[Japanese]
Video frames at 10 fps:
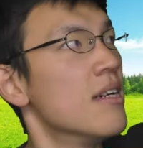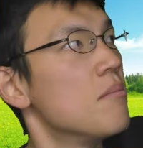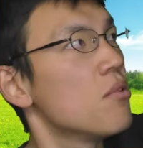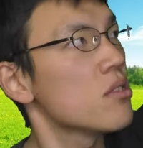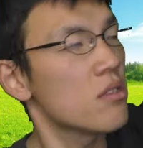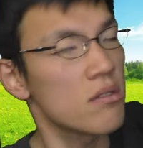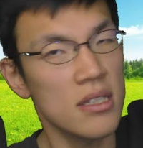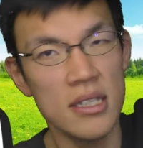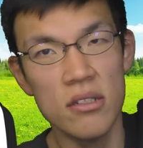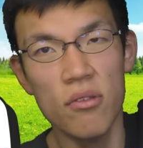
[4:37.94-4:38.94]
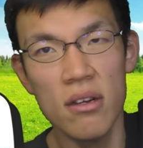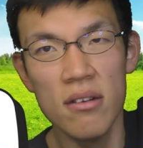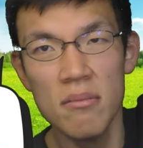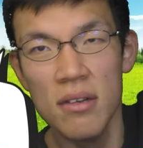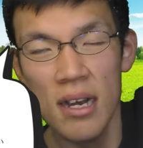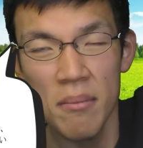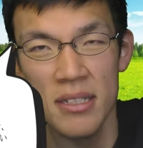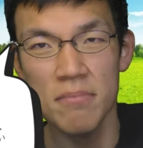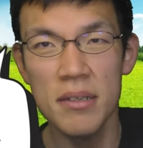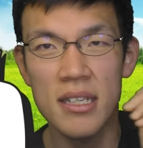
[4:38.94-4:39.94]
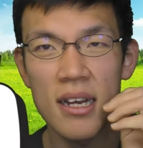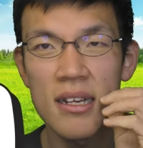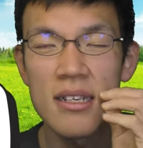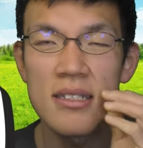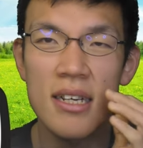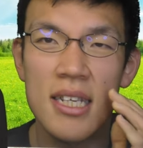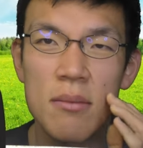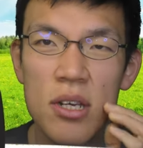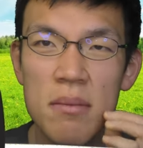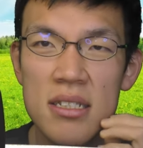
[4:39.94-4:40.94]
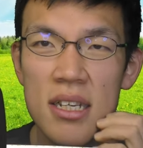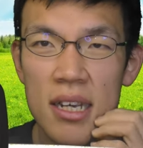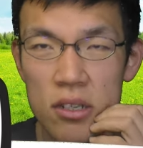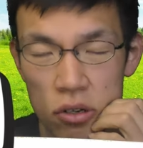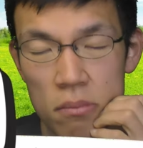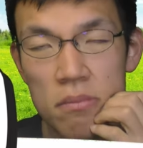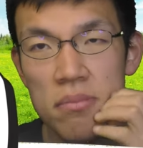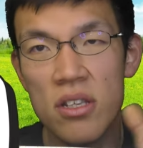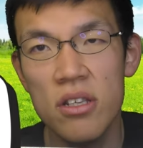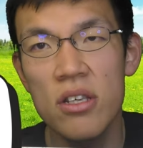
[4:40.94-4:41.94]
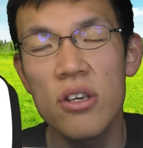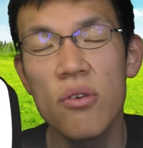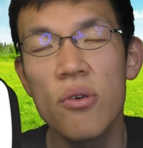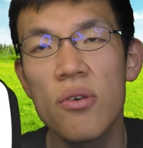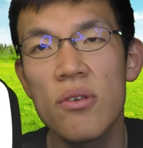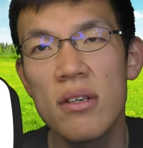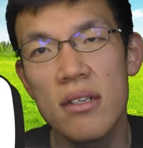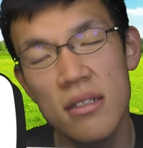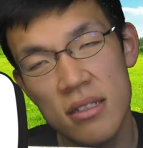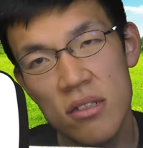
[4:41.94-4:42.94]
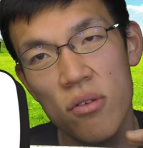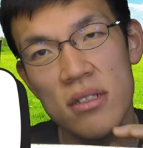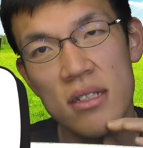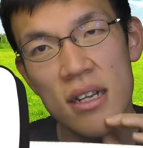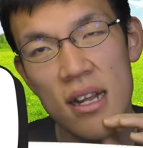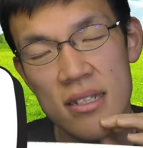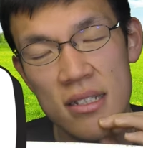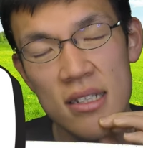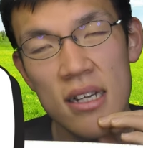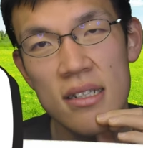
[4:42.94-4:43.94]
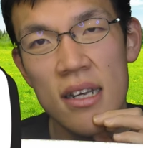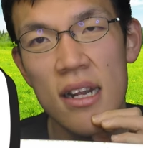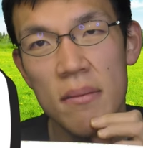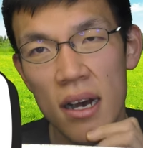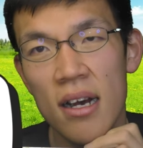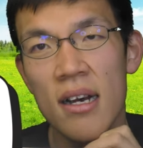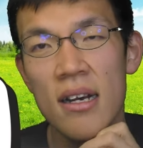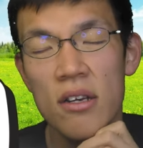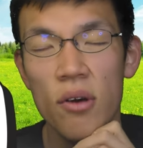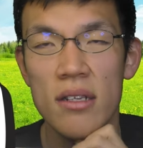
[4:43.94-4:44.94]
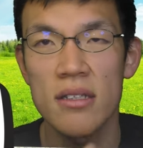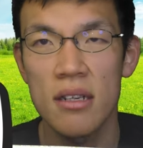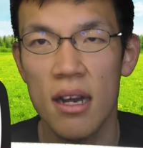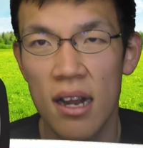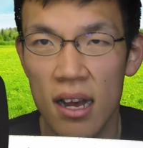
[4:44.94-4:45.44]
もうちょっといちごの甘酸っぱさがさっきも言いましたけど強強く熱になっていればよかった